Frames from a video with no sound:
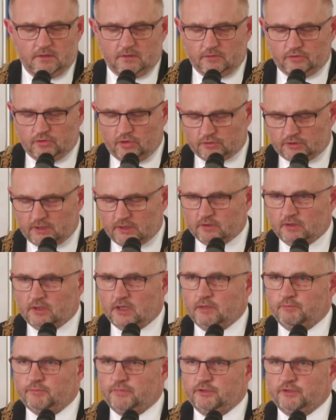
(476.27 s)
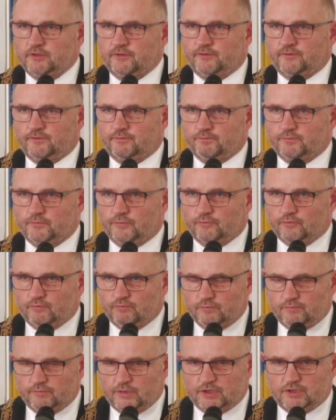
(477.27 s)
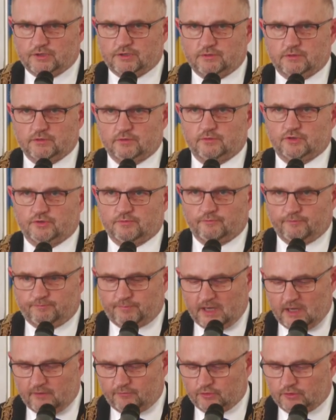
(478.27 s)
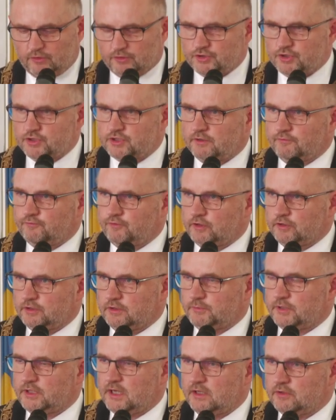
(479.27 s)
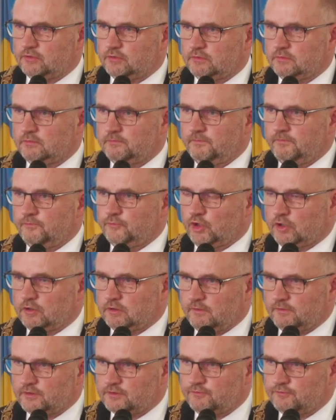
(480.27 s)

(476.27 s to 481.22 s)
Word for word: do tego, aby mieć prawo do życia w wolnym kraju, dokonywać